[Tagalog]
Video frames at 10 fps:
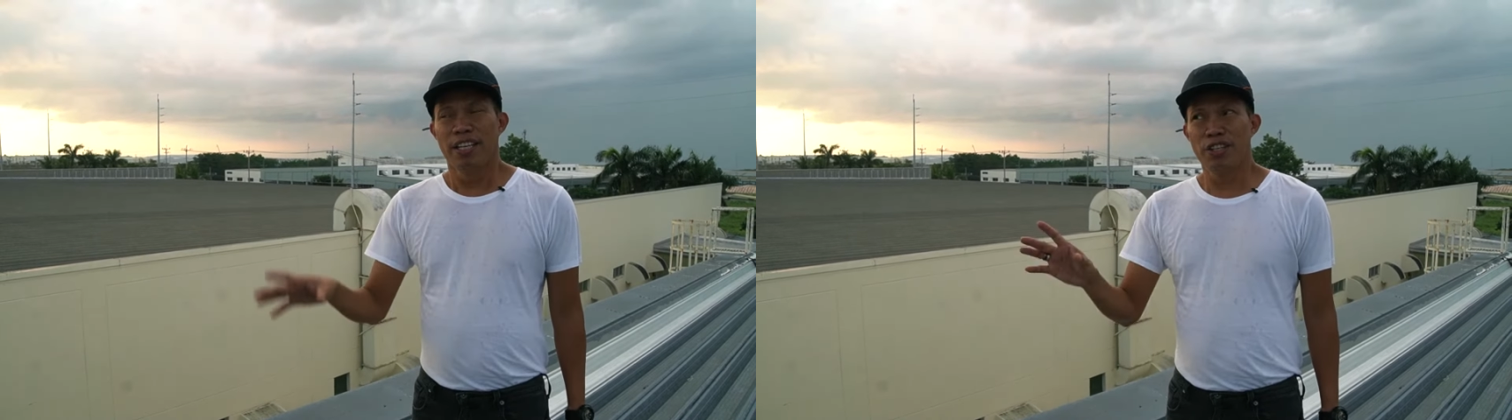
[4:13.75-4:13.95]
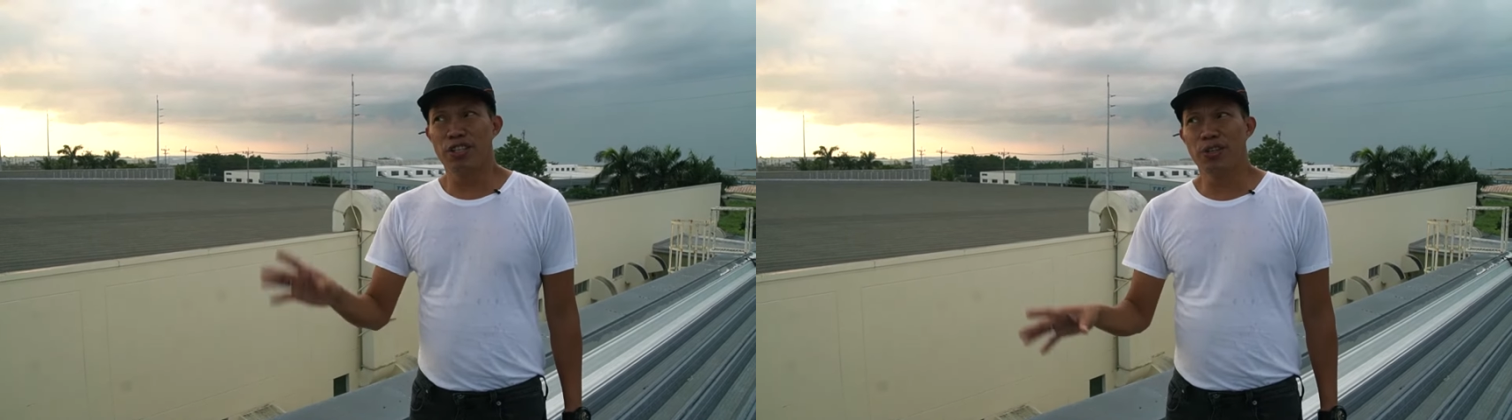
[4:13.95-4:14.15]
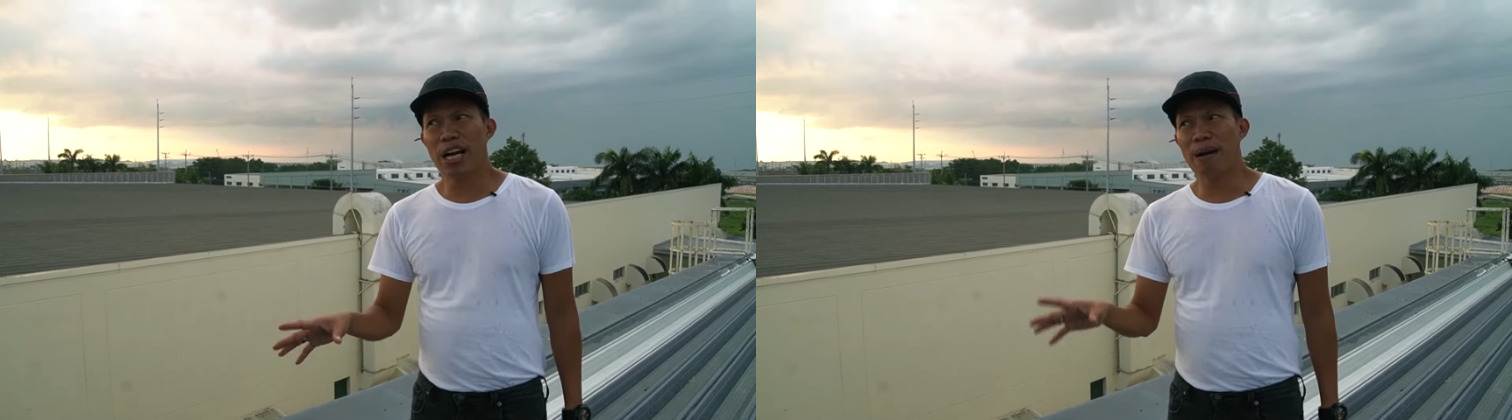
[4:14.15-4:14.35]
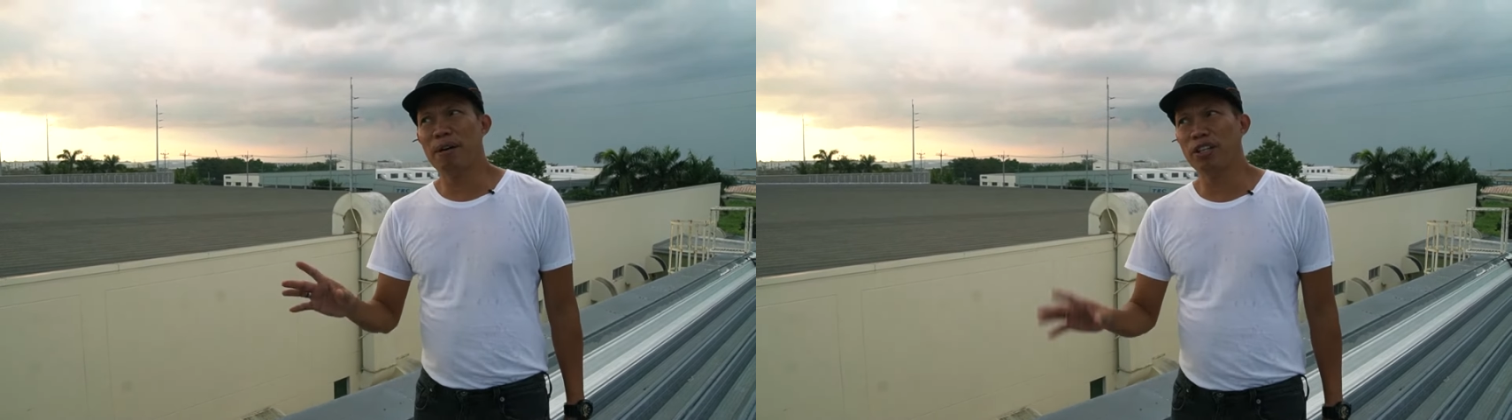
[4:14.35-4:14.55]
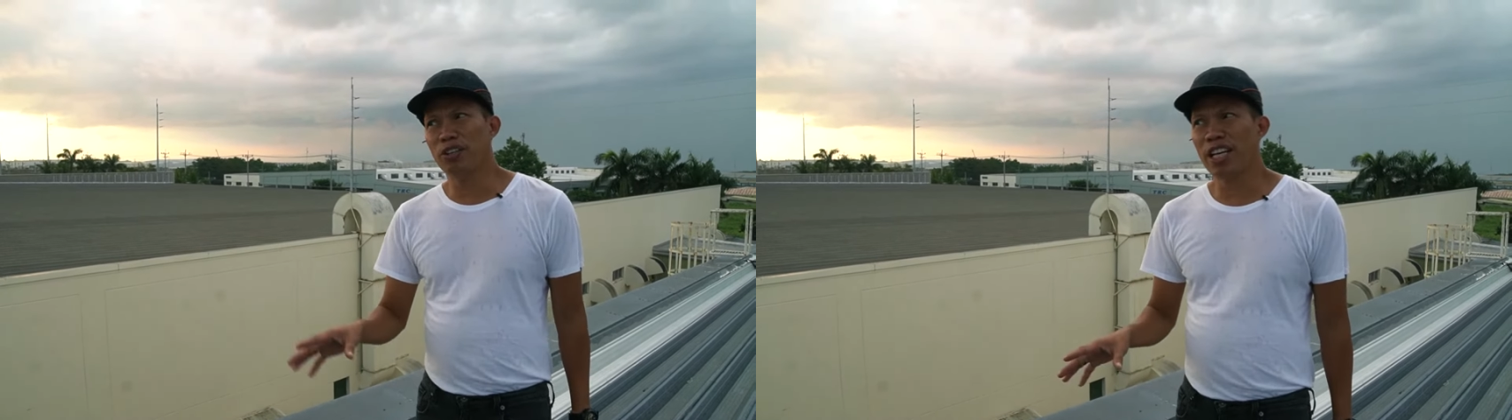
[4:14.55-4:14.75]
Yung
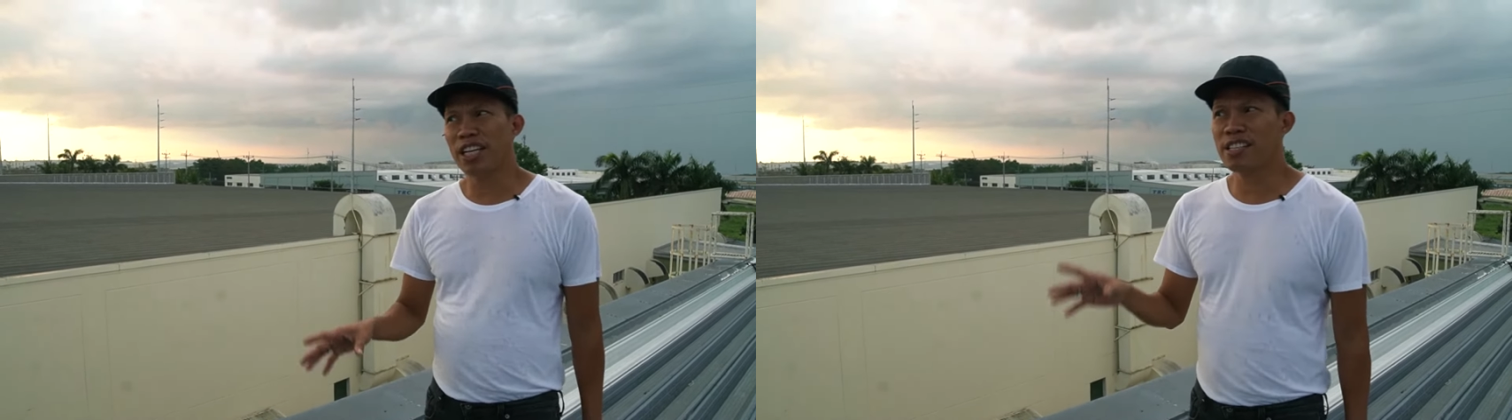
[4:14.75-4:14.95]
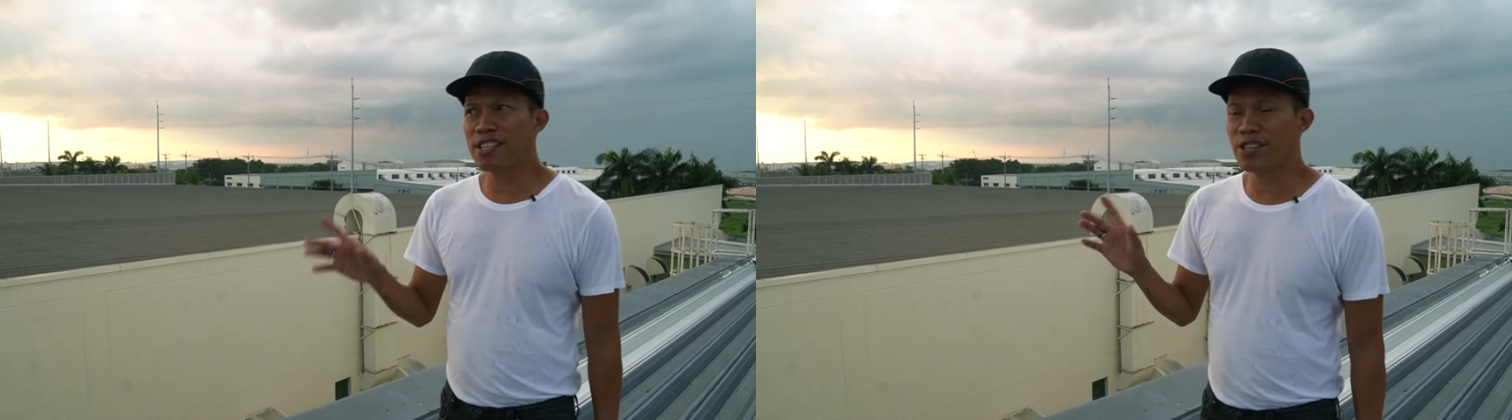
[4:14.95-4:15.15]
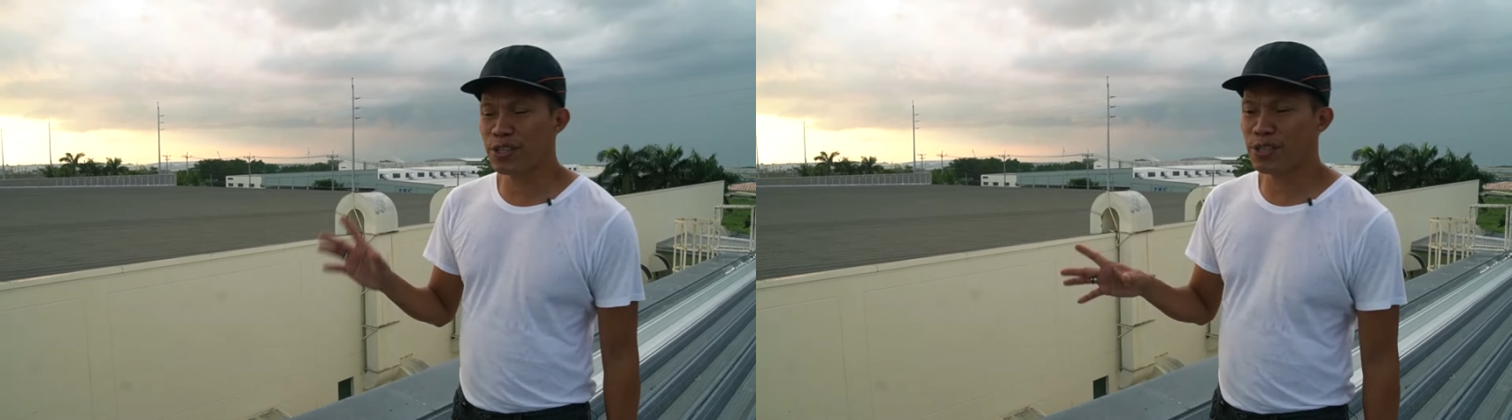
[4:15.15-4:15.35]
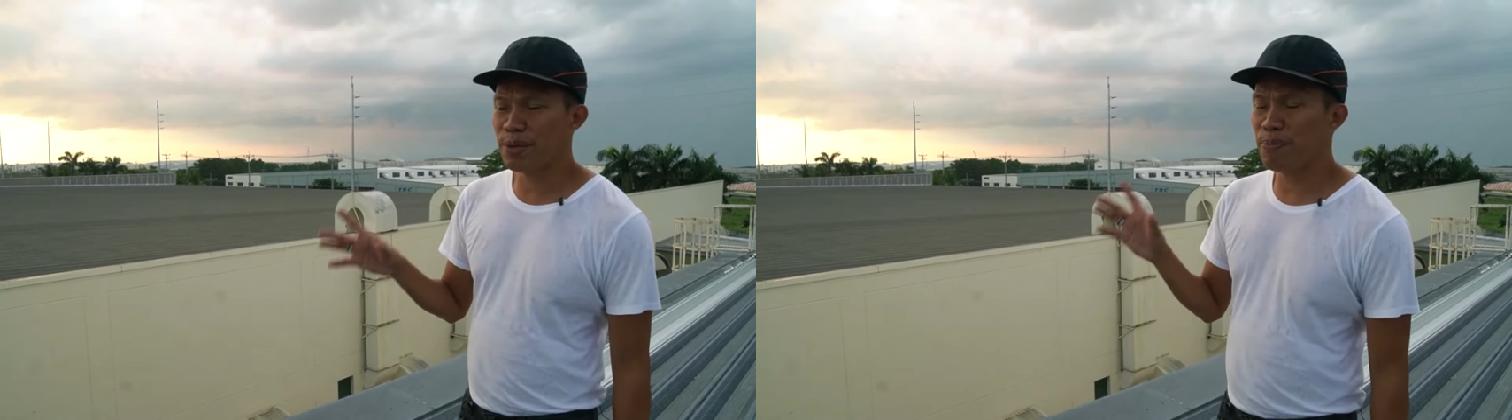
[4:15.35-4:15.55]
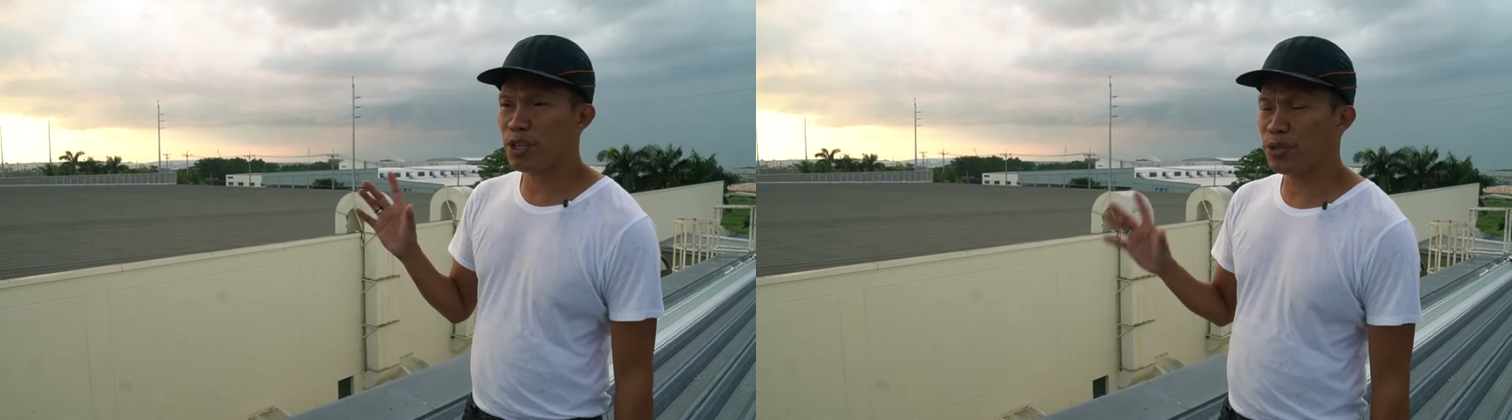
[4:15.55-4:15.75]
haba nun ay nasa
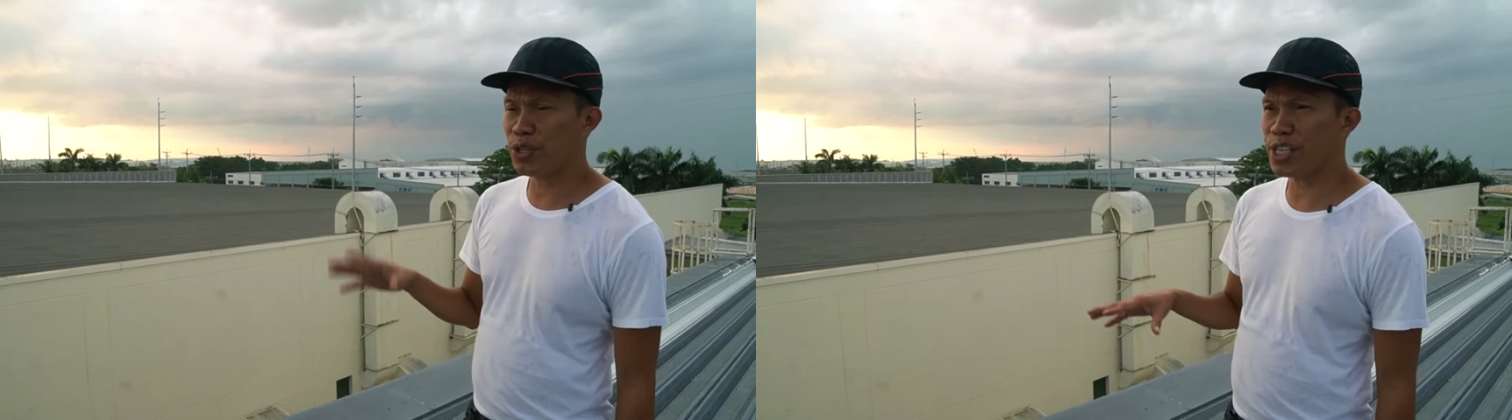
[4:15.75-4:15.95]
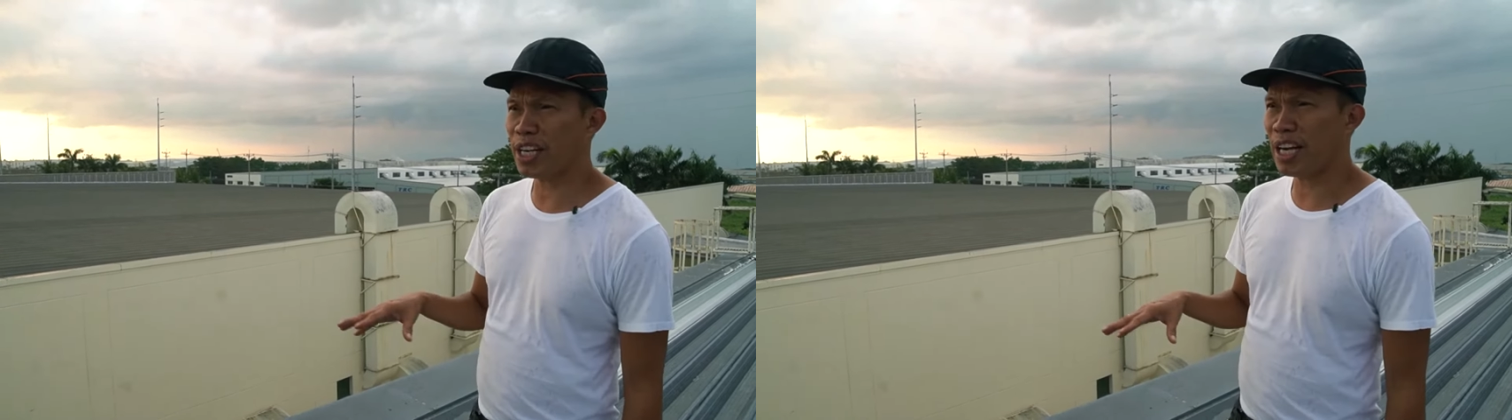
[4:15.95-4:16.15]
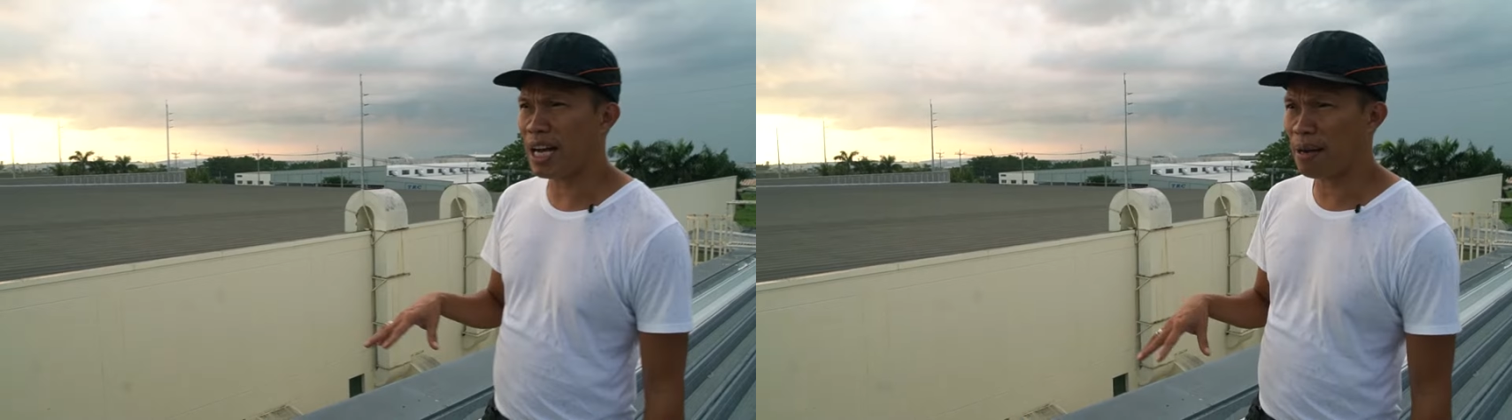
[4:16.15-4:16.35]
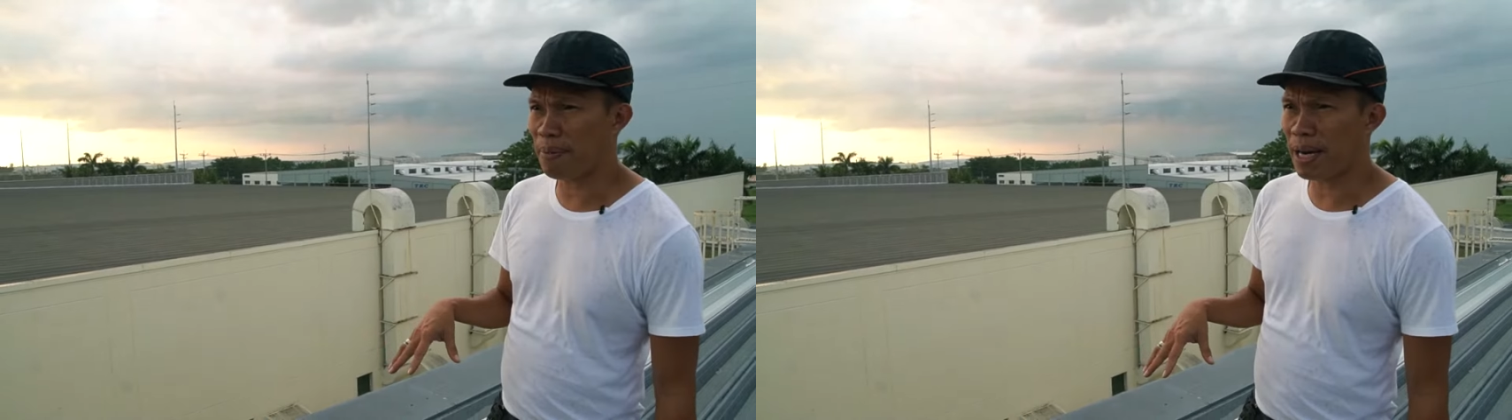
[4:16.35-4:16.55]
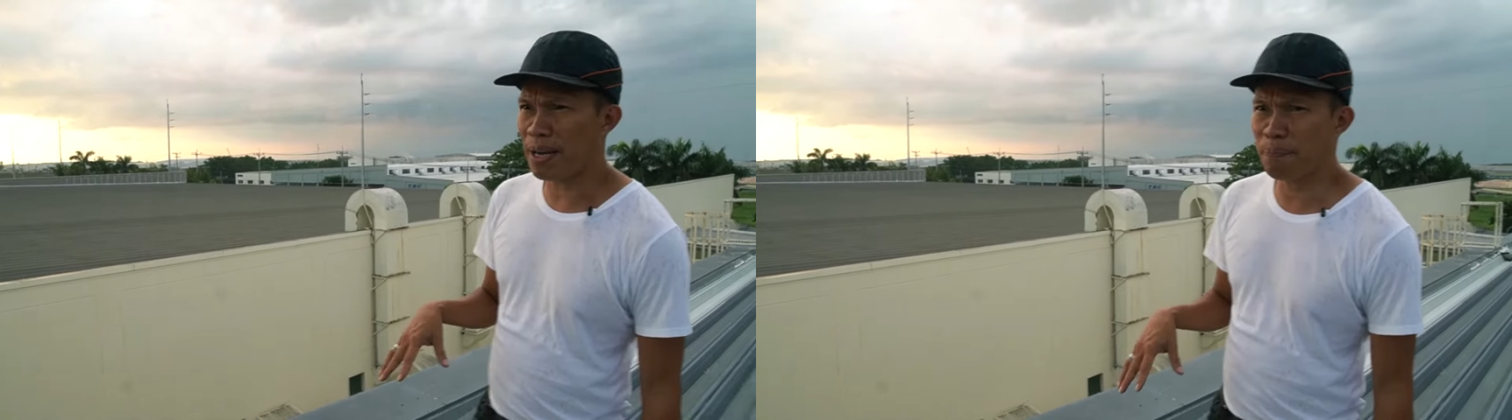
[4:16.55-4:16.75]
60 meters ang haba.